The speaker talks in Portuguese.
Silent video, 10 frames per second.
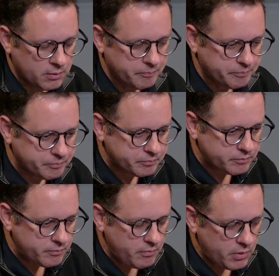Né.
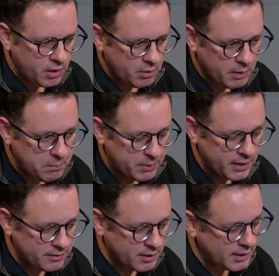É uma
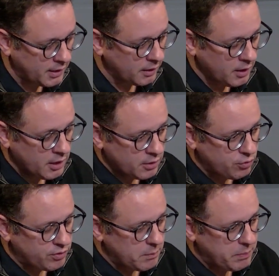empresa, cara.
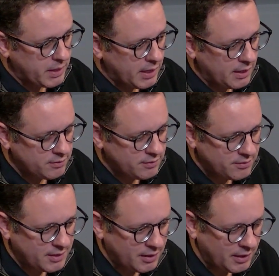Se você
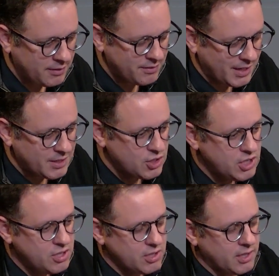pegasse a
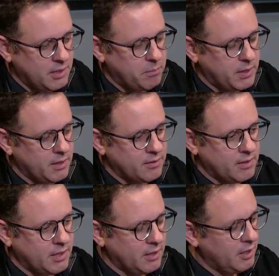estatística da
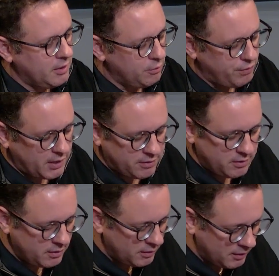empresa, né? Não
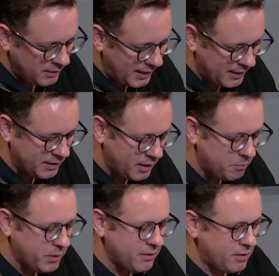falasse nada da
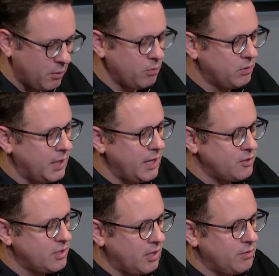empresa, que é um
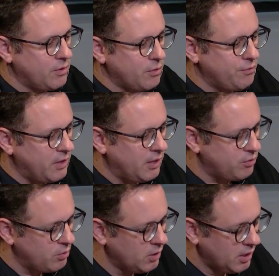teste que às vezes eu
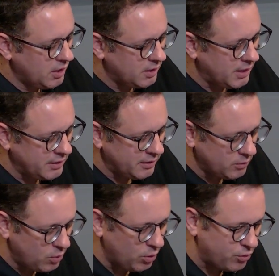faço lá
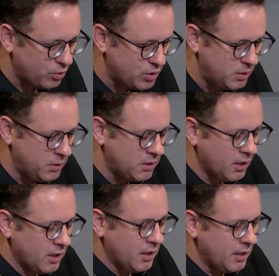com o nosso time
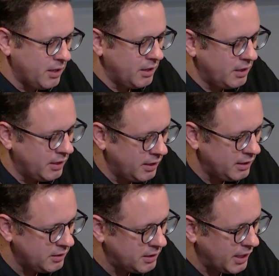é,
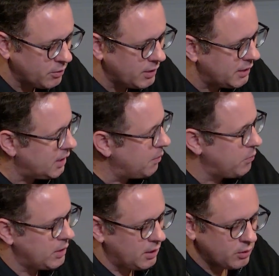é, interno da
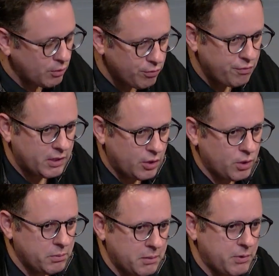TAP. Cara, eu não vou falar
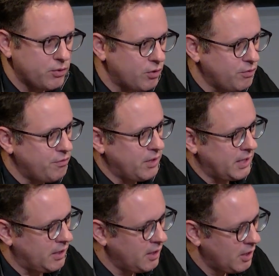o nome da empresa, só vou
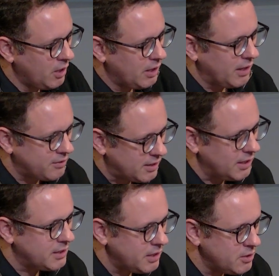falar as
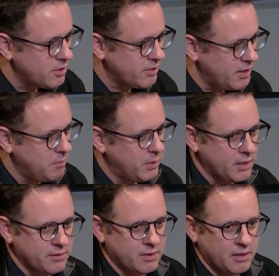características da
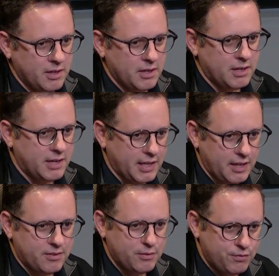empresa.
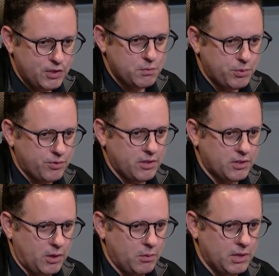Cresce
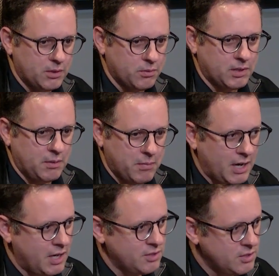20% ao ano, tem
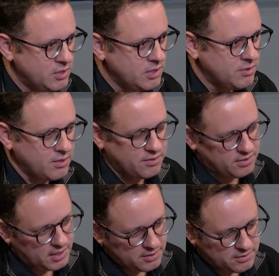margem de
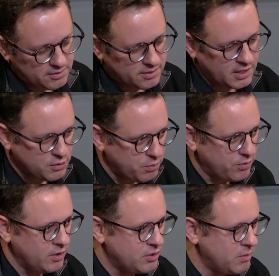16%,
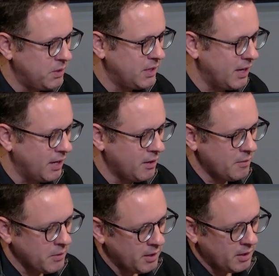17% de EBITDA.